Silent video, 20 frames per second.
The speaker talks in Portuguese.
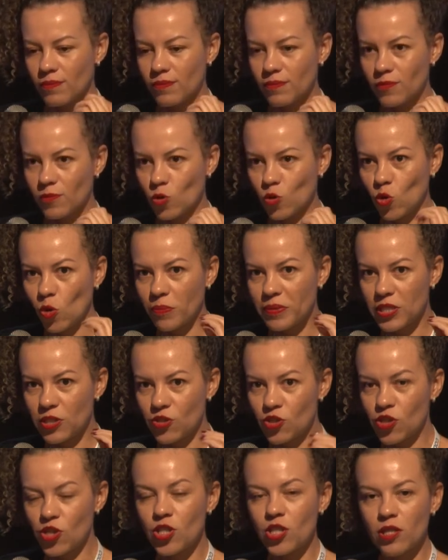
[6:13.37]
sobre
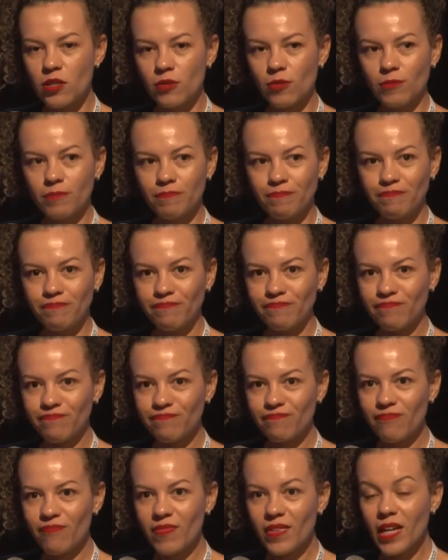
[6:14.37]
tiro
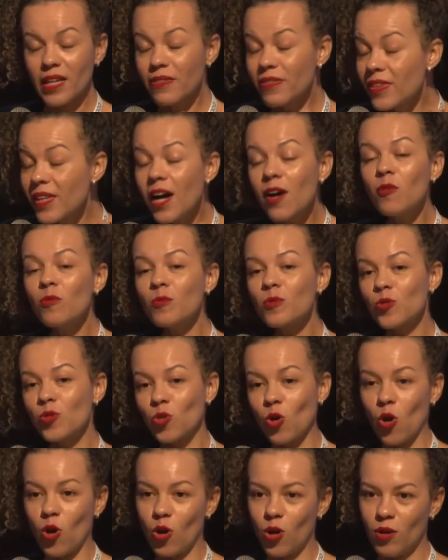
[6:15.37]
não
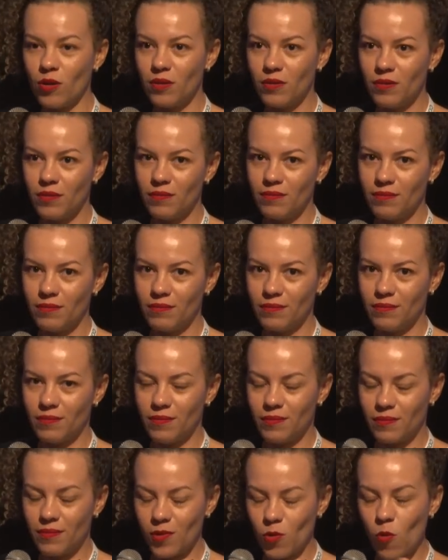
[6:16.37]
só
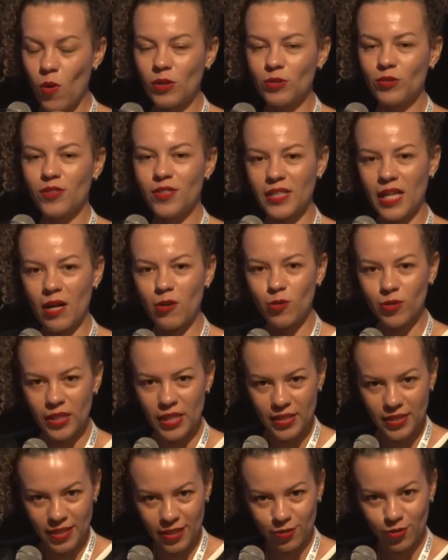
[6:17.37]
quando está
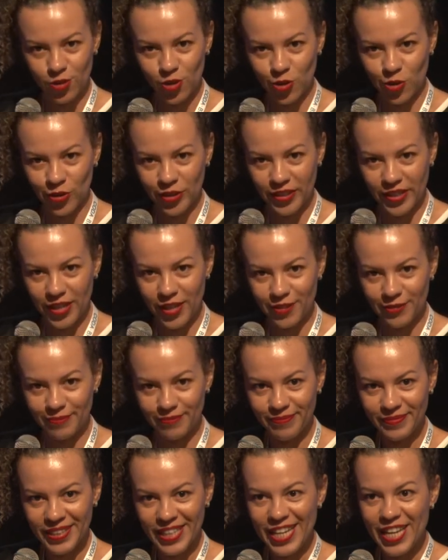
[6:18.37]
acontecendo tiroteio.
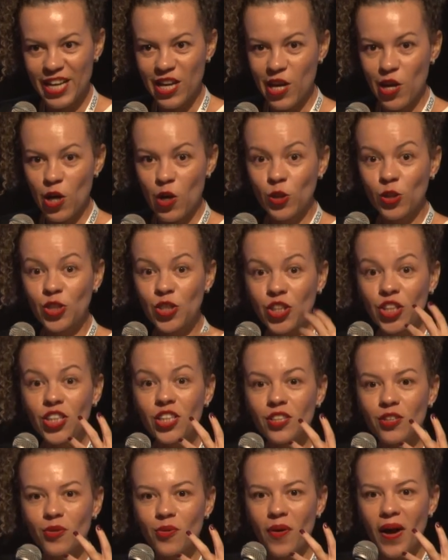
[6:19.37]

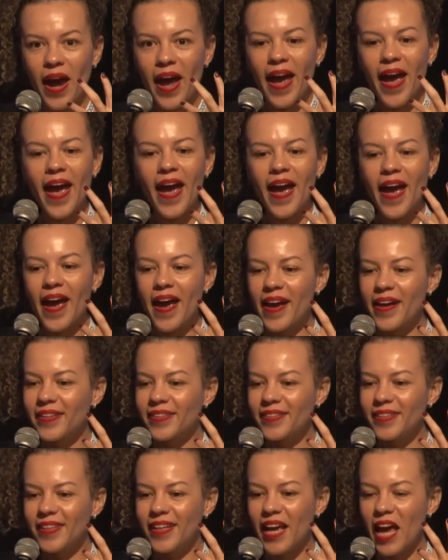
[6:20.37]
Tiro é,
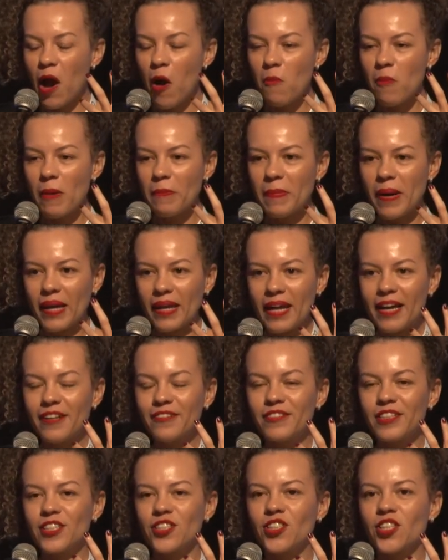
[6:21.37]
é uma
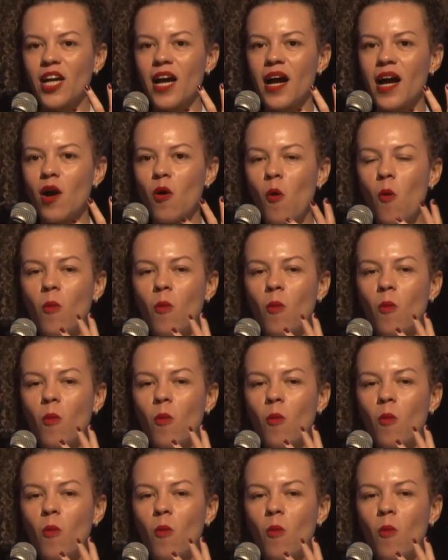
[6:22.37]
palavra já